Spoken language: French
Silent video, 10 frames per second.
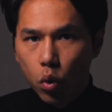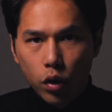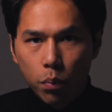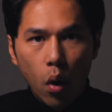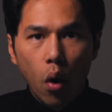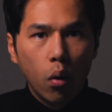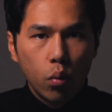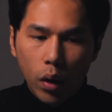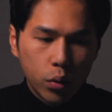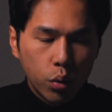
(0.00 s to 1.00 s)
de sport
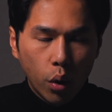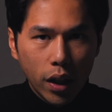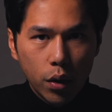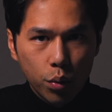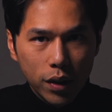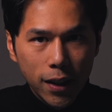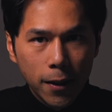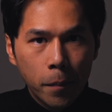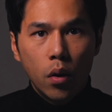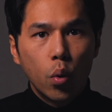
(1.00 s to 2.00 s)
ou un tutoriel de
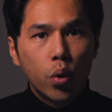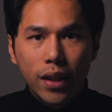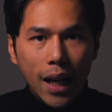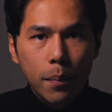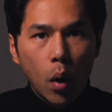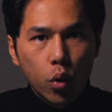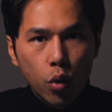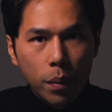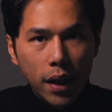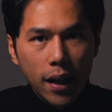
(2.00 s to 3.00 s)
cuisine, ou que tu as les mains
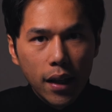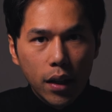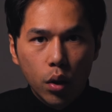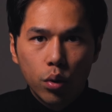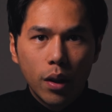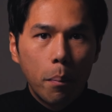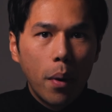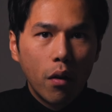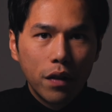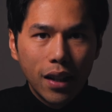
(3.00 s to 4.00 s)
occupées et que tu n'as
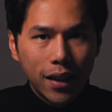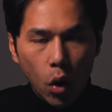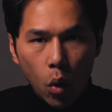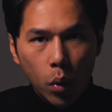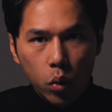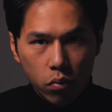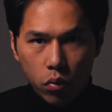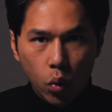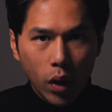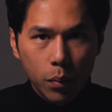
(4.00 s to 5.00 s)
pas envie d'interrompre
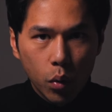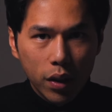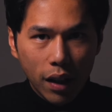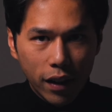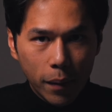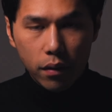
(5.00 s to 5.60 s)
ton rythme de travail.